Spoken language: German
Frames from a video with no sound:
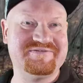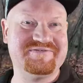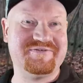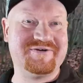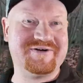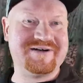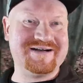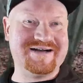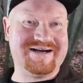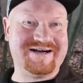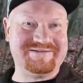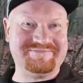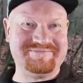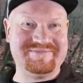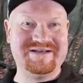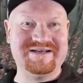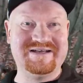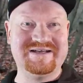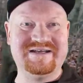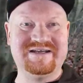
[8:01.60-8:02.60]

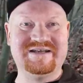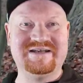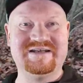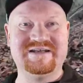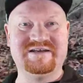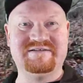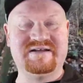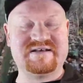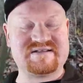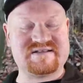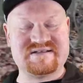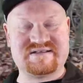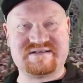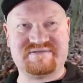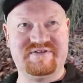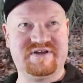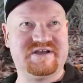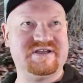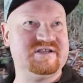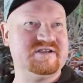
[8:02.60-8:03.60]
Vorgaben. Äh, das
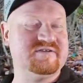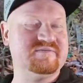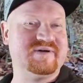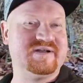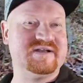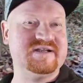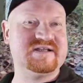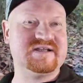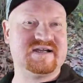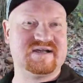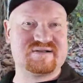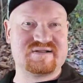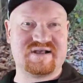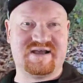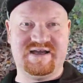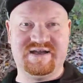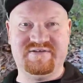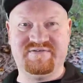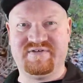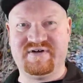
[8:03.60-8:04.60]
ist wirklich immer nicht ganz
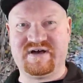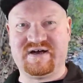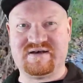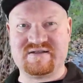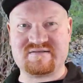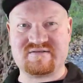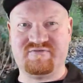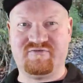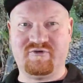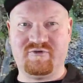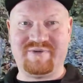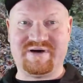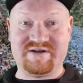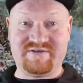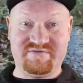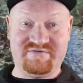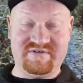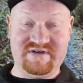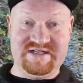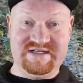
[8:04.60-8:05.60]
einfach. Also wo
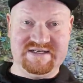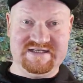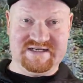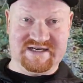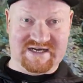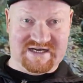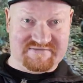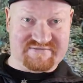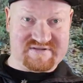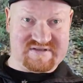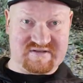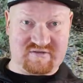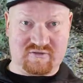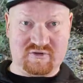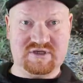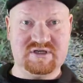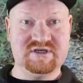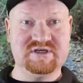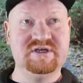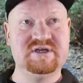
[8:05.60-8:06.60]
man fliegen darf,
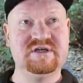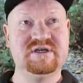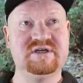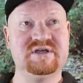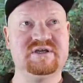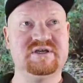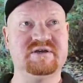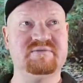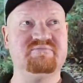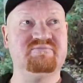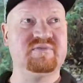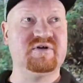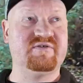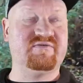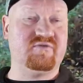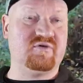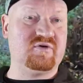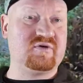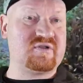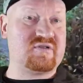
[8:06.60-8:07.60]
soll, ähm,
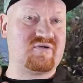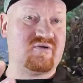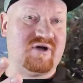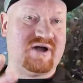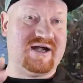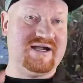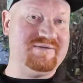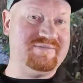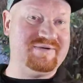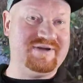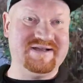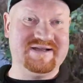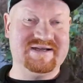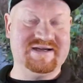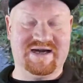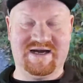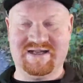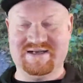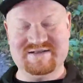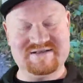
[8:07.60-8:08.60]
wo es so halb
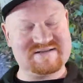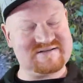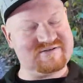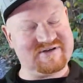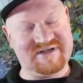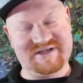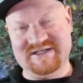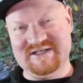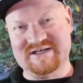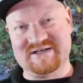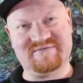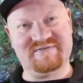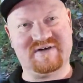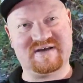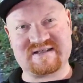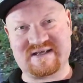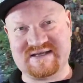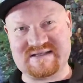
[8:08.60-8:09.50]
legal ist oder irgendwas.